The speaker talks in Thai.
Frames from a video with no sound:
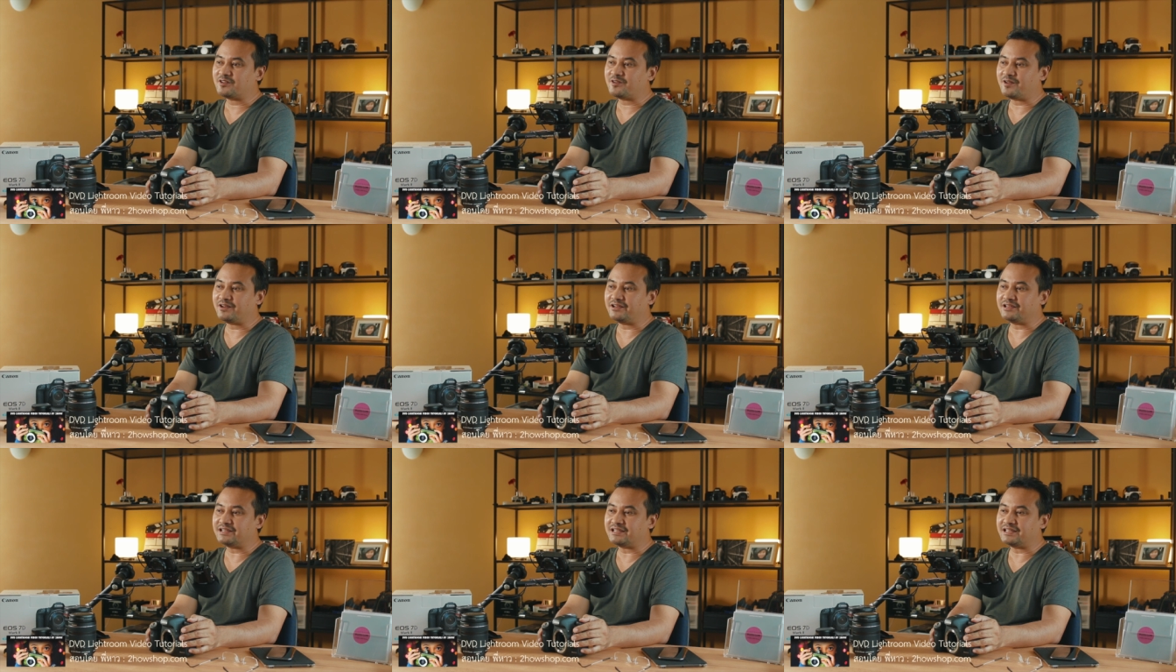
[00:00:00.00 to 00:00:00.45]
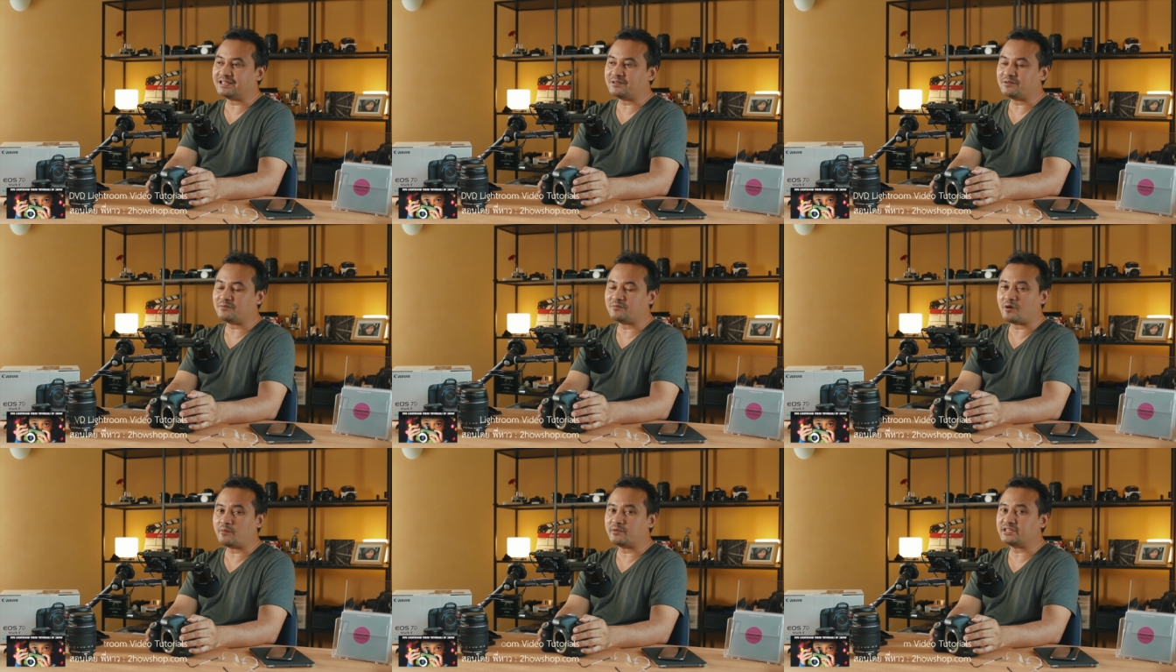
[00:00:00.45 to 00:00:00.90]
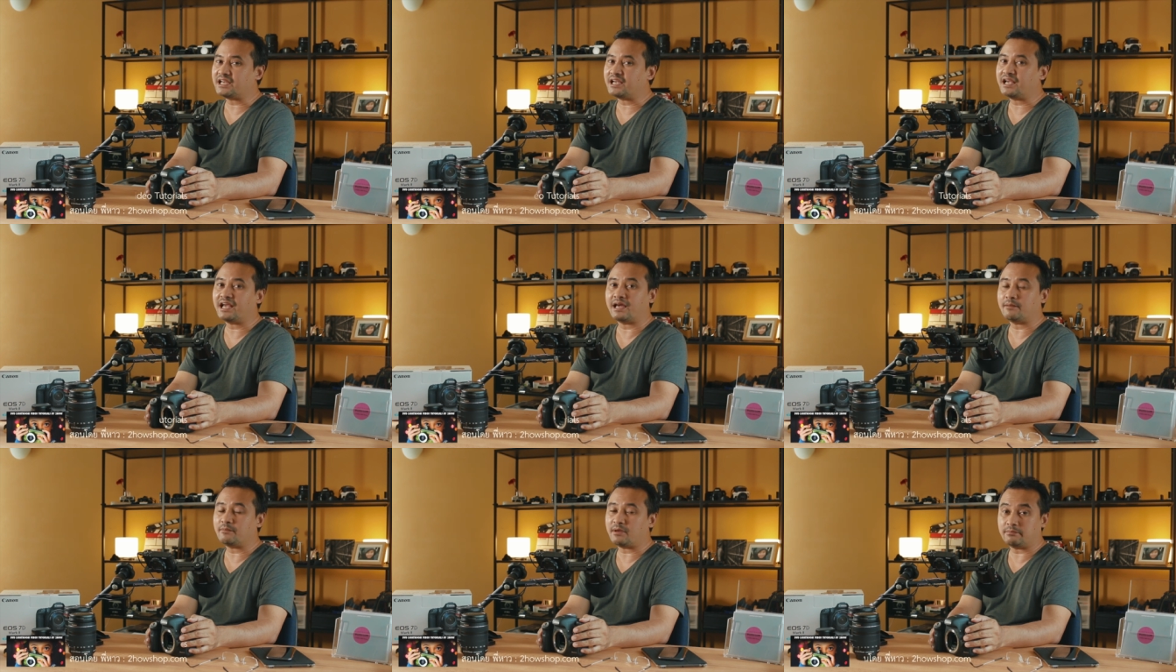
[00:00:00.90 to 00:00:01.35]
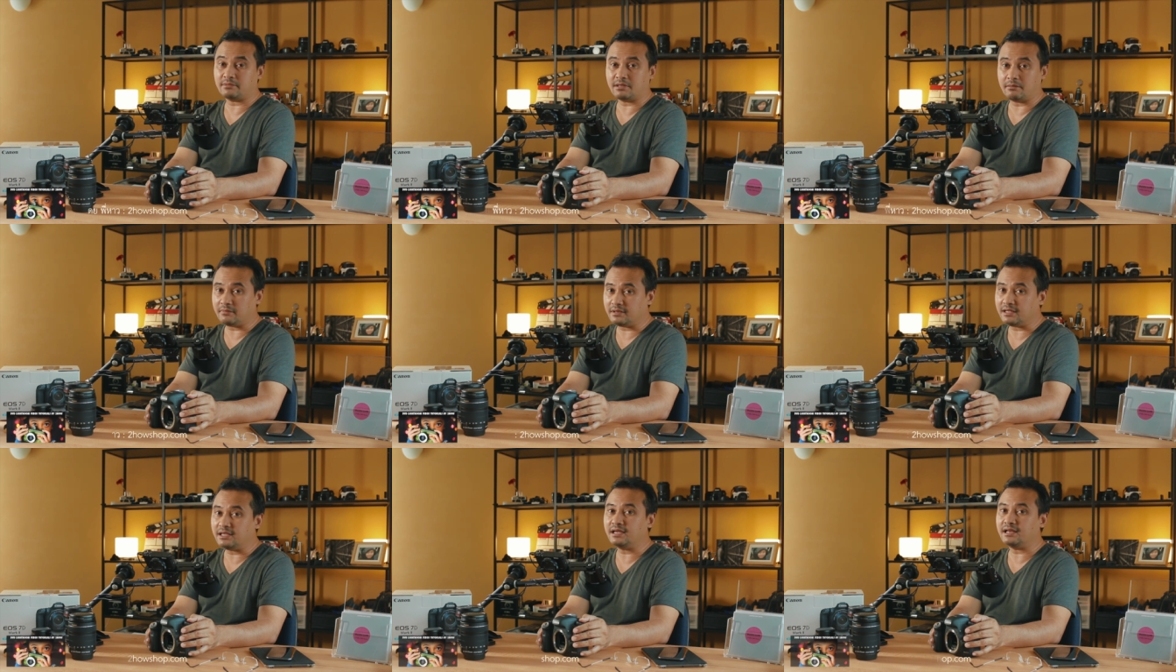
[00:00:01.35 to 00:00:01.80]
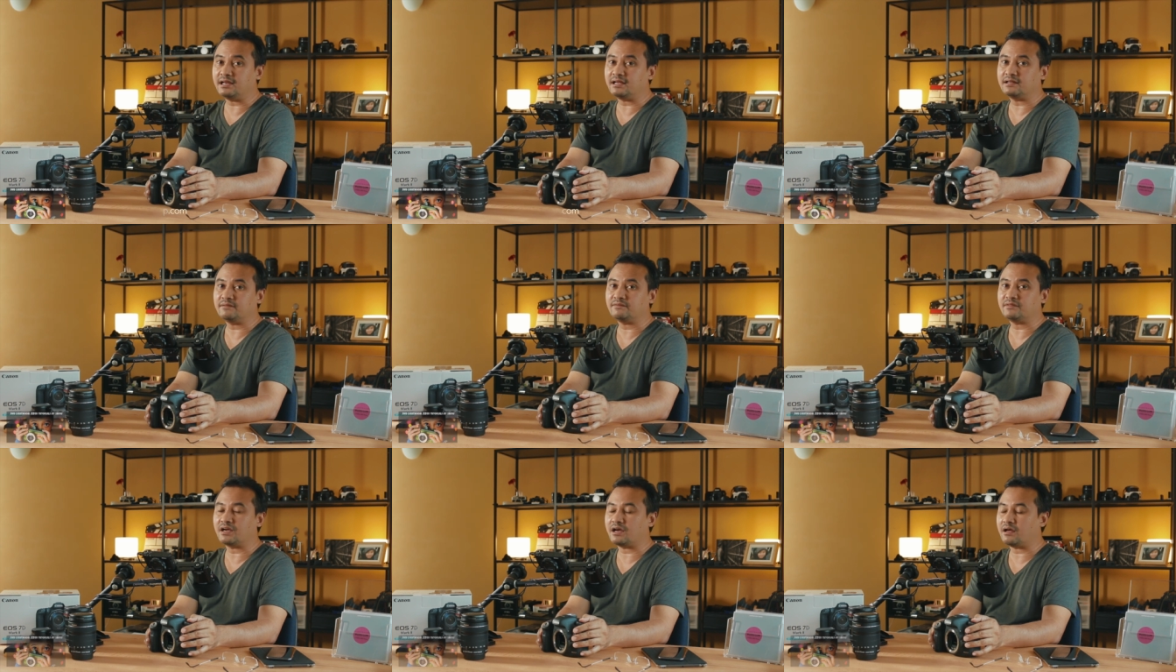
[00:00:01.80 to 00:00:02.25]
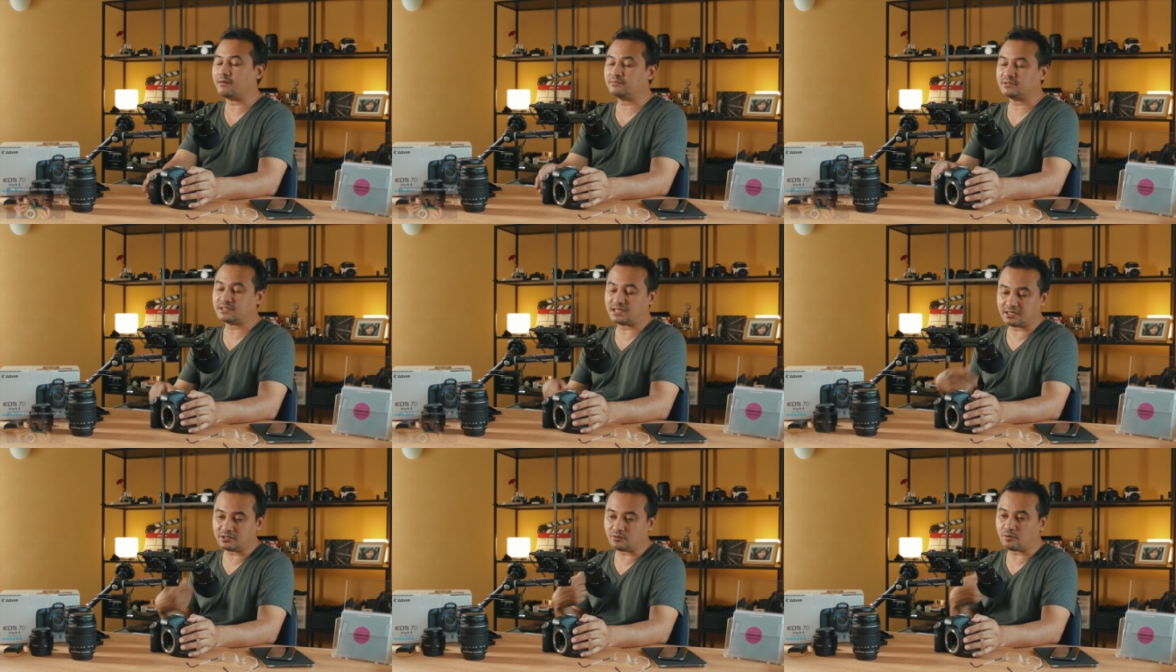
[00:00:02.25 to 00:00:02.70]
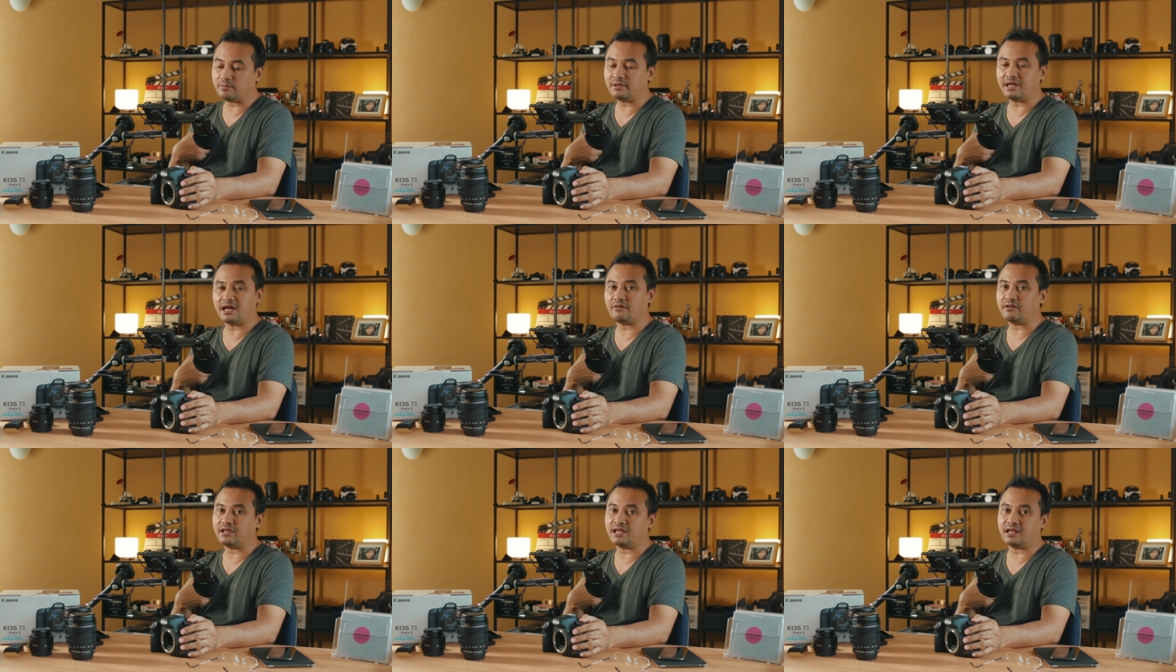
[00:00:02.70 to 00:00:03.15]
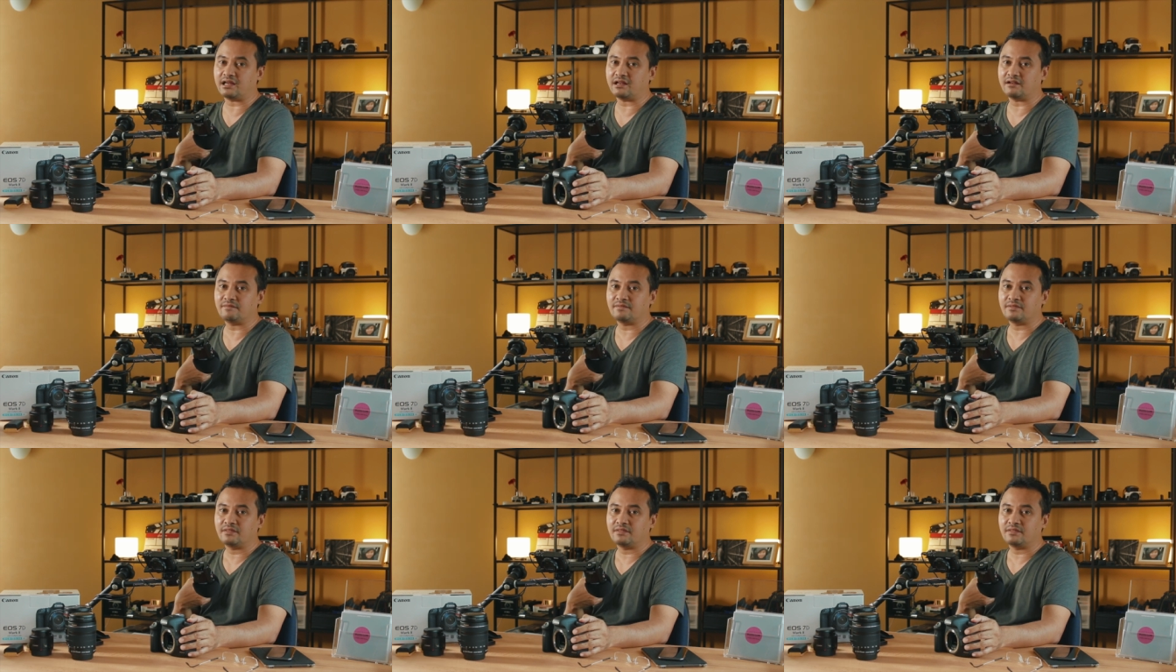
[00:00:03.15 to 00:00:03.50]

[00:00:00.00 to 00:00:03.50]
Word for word: ก็เลยเอาไปใช้งานแบบเต็มที่เลยนะครับทั้งตัวพี่หาวเอง